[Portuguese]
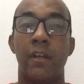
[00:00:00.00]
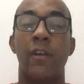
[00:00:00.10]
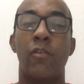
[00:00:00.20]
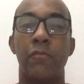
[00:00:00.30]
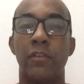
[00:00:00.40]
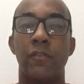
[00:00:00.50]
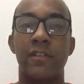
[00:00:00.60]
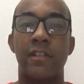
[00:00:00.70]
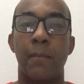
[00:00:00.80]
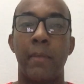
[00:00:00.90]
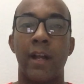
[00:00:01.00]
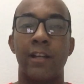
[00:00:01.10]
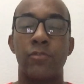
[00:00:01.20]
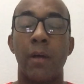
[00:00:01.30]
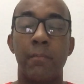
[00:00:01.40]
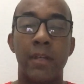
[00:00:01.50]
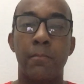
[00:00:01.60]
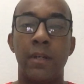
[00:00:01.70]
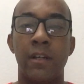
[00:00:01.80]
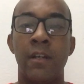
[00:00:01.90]
Eu convido você a pegar sua
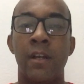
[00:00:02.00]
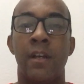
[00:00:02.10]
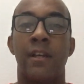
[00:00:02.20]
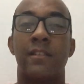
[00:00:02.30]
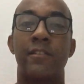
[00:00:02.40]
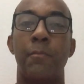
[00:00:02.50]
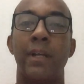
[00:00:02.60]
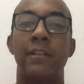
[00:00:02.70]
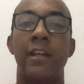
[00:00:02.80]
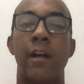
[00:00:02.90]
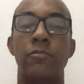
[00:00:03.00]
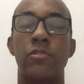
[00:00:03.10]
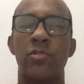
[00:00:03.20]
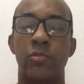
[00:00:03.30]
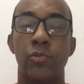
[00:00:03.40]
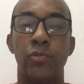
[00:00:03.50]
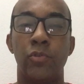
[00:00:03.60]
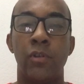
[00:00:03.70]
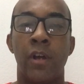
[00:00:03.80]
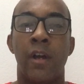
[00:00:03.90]
Bíblia, seu material de
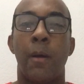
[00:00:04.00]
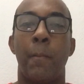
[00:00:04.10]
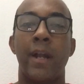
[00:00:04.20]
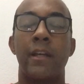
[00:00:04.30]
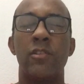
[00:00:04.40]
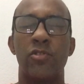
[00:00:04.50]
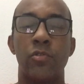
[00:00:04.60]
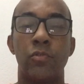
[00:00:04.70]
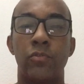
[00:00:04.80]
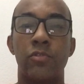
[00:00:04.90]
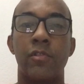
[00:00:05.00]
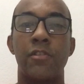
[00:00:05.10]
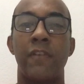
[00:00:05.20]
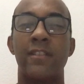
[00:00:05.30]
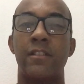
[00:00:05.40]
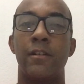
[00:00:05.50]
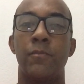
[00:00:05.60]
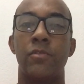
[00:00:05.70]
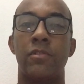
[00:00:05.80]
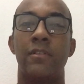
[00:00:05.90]
estudo, para que juntos nós
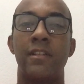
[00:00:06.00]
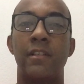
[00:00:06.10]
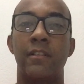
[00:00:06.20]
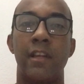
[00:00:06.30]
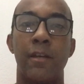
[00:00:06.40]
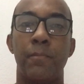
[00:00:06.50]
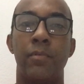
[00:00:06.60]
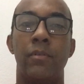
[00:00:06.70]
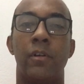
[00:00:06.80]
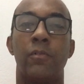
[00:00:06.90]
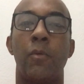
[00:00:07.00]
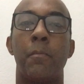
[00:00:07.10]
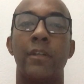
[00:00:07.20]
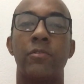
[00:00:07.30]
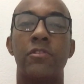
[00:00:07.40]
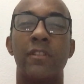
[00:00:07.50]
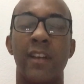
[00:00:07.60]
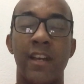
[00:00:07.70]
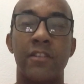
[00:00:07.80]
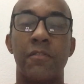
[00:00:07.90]
façamos desse tempo um momento de
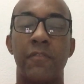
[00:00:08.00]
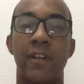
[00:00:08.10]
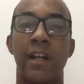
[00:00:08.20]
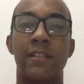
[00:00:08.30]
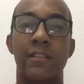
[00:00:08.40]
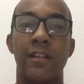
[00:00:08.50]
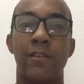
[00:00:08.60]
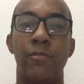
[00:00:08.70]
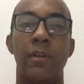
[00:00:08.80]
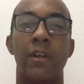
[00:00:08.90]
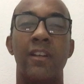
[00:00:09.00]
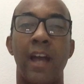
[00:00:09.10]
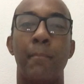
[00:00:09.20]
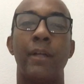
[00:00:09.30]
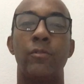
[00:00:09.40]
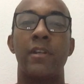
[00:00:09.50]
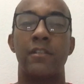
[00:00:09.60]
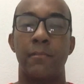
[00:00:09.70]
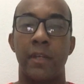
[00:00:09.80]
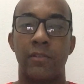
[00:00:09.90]
edificação e
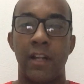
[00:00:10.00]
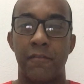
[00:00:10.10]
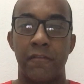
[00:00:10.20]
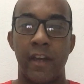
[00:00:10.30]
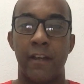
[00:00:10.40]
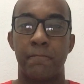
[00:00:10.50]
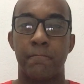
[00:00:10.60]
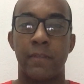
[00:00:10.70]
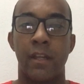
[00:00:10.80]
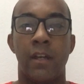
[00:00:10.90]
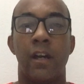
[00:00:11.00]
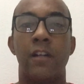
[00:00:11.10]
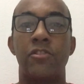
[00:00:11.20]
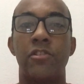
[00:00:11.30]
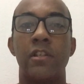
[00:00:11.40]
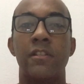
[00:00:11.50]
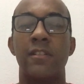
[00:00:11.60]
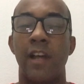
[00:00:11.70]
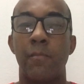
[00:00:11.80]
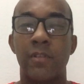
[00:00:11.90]
amadurecimento na fé. Antes de
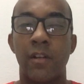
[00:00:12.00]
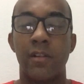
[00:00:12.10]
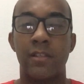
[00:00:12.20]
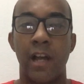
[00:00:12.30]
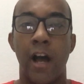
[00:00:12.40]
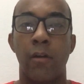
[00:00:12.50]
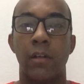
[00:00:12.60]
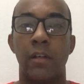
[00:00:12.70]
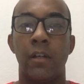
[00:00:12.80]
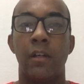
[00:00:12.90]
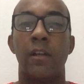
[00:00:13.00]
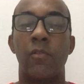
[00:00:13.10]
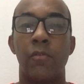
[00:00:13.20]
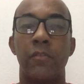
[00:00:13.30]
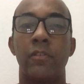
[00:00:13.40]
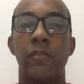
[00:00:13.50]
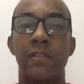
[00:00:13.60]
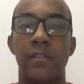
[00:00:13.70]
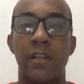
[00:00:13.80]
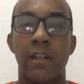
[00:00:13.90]
iniciarmos a nossa aula, eu convido
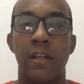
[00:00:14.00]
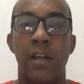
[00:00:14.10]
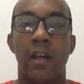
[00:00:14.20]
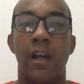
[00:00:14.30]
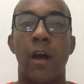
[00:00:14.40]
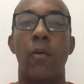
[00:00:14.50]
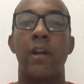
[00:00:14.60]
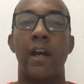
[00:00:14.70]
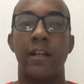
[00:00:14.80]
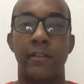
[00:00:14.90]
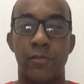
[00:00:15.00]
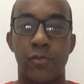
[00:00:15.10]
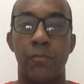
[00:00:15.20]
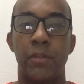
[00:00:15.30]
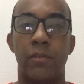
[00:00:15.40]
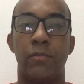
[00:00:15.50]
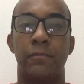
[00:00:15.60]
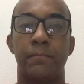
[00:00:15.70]
você a orar a Deus comigo.